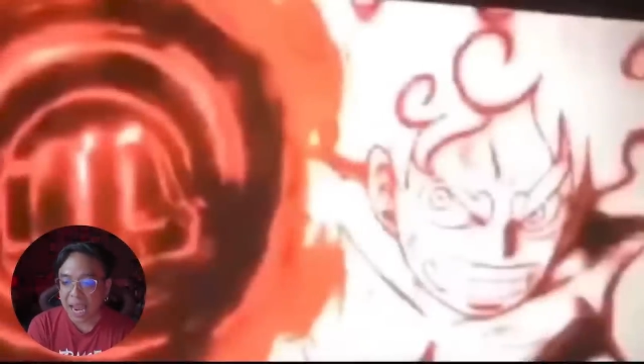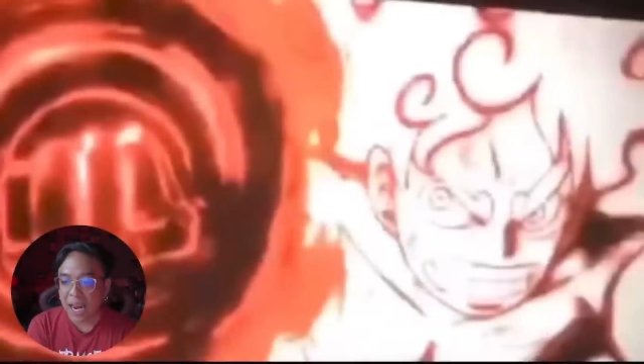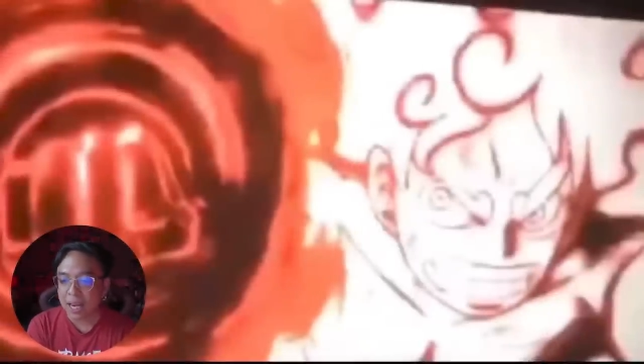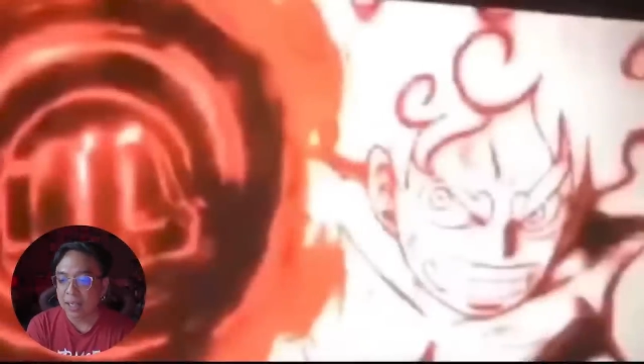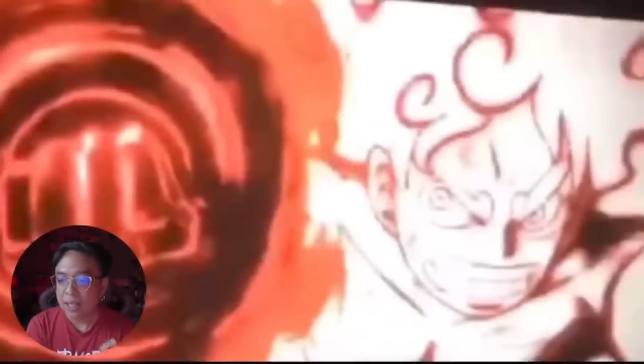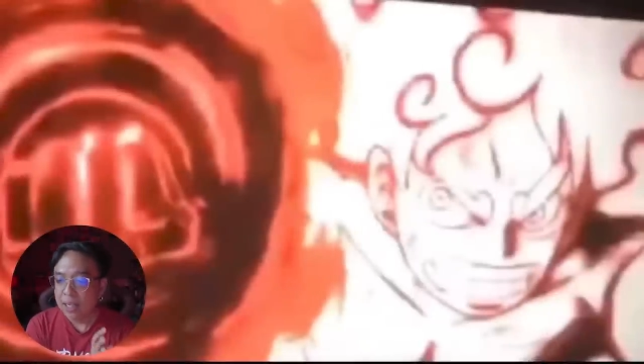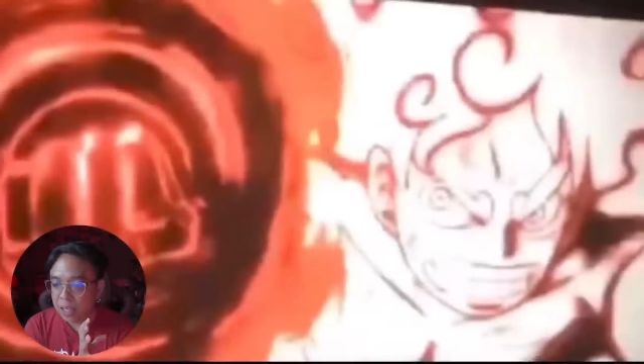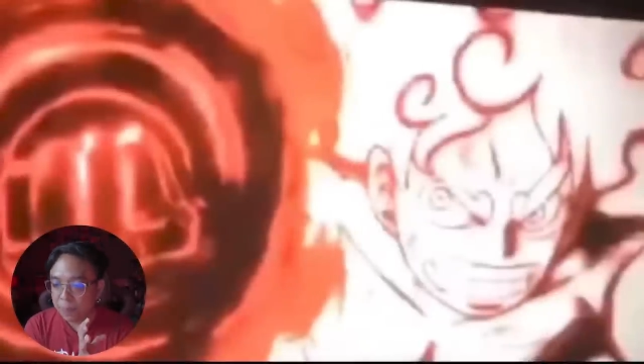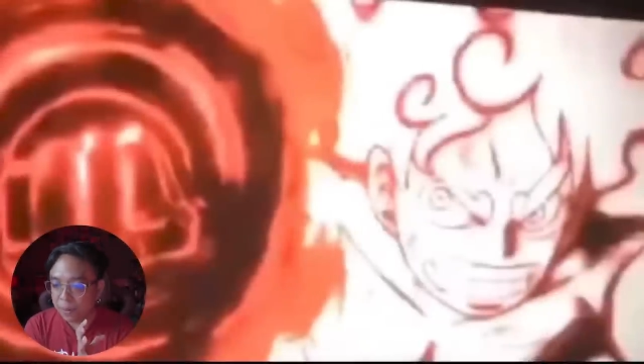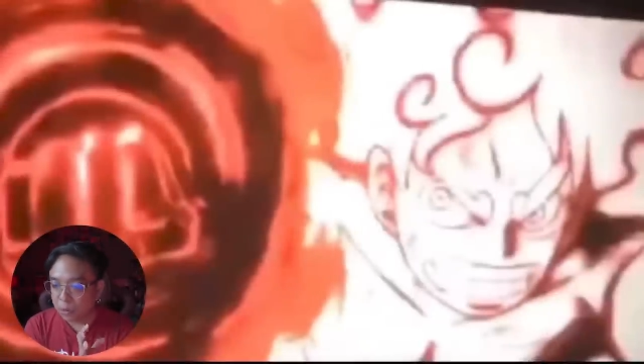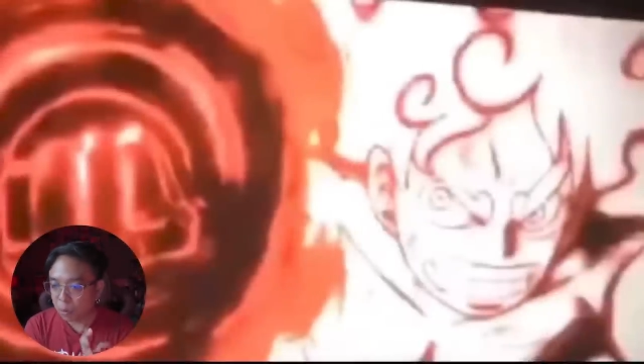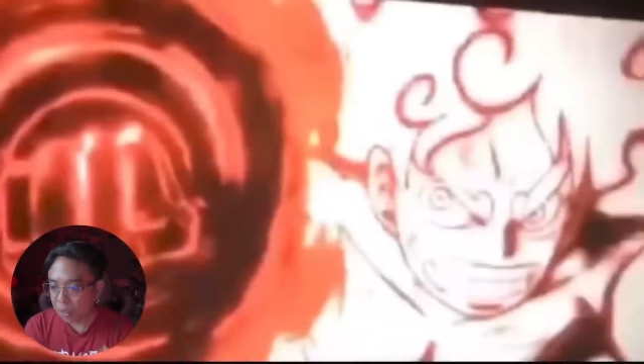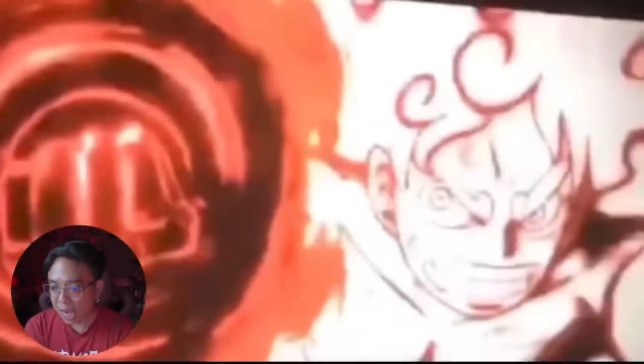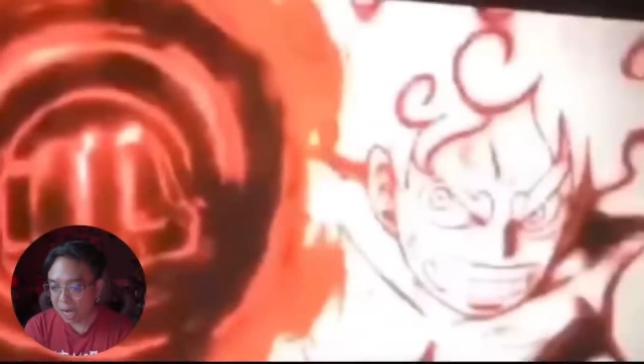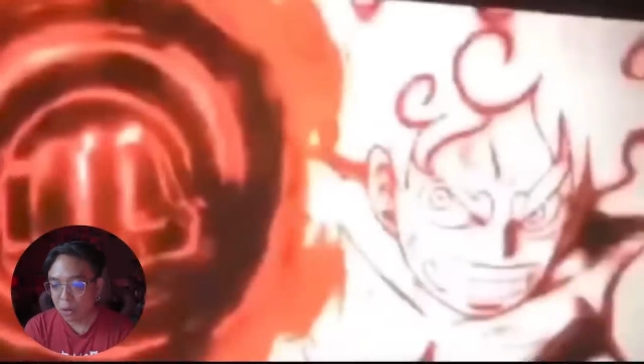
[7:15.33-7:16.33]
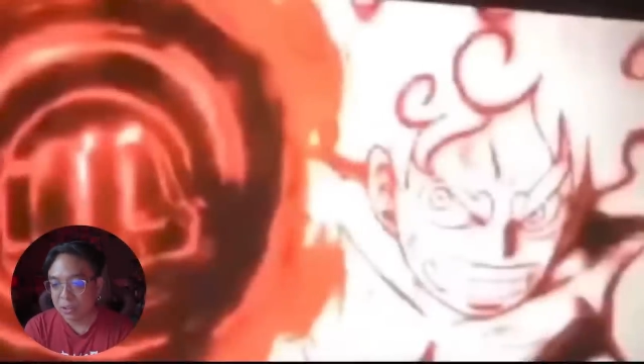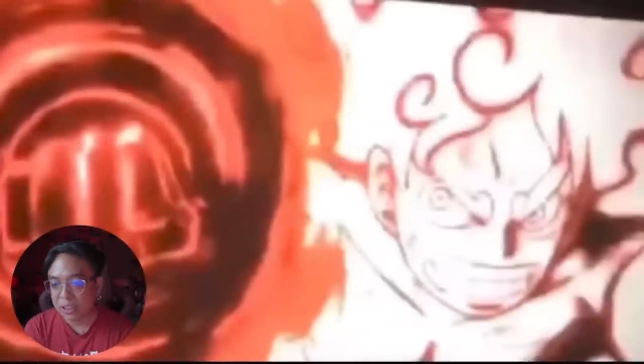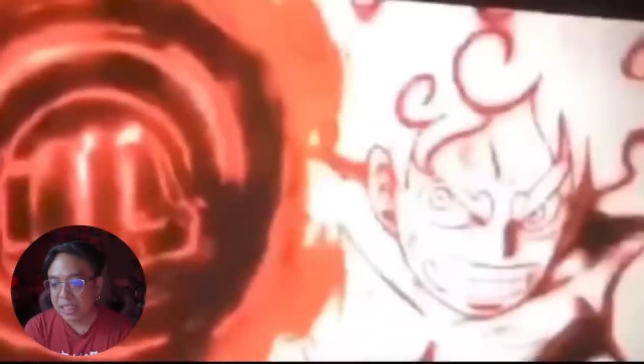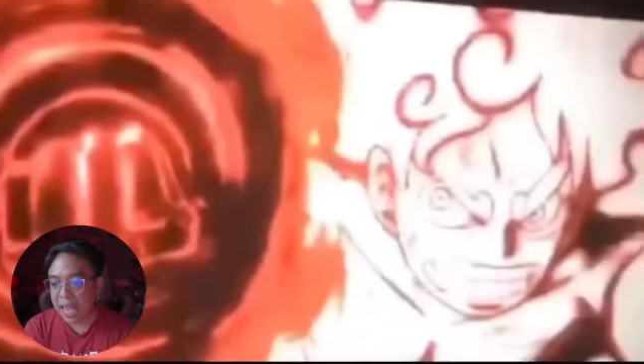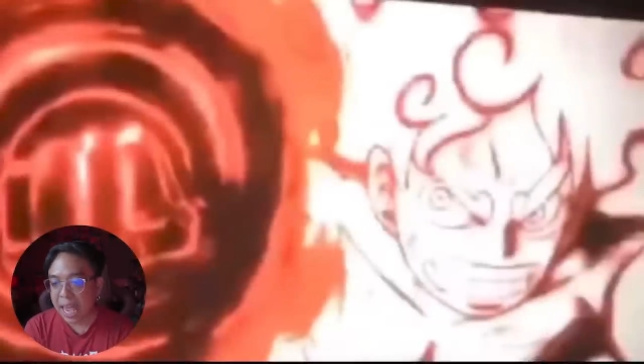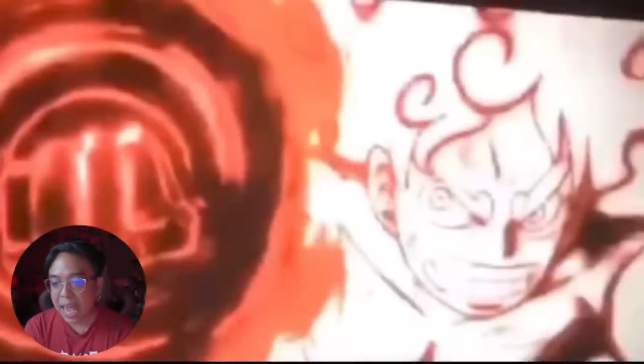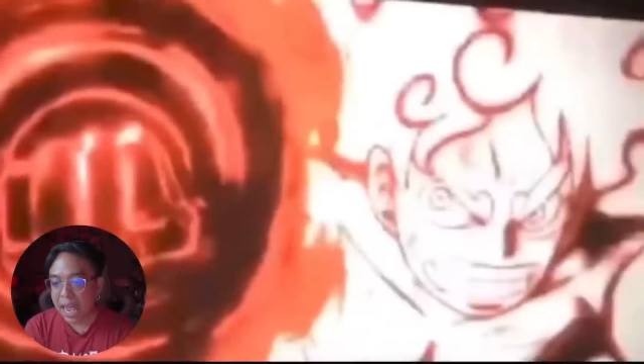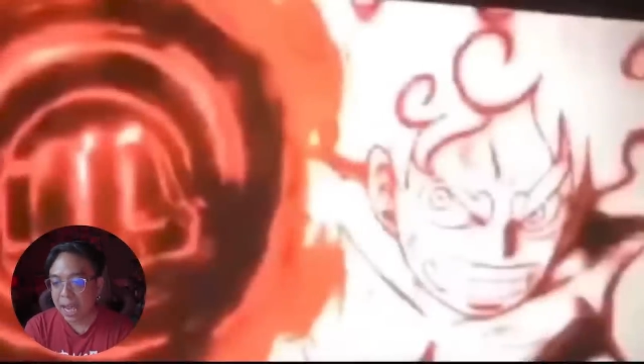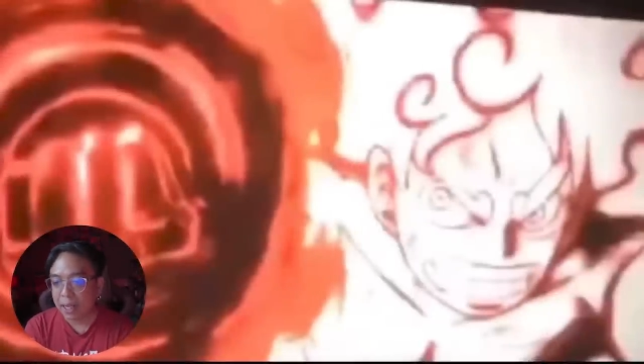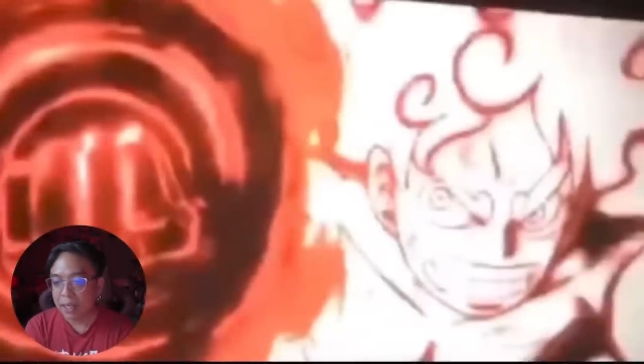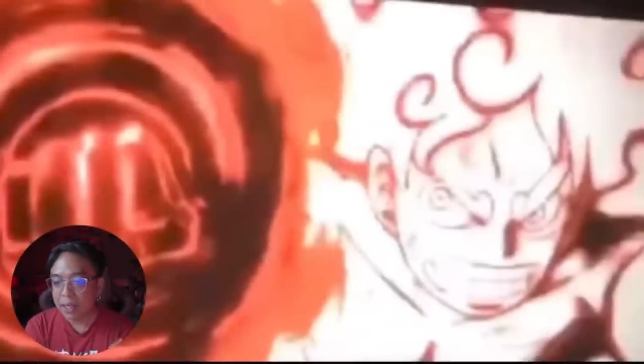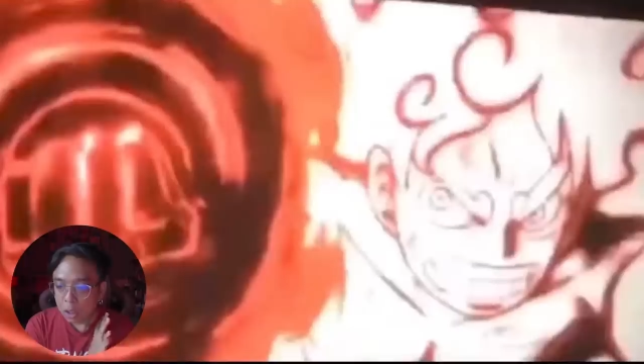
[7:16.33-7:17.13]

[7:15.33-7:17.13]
งที่เป็นตัวแทนของสีแดง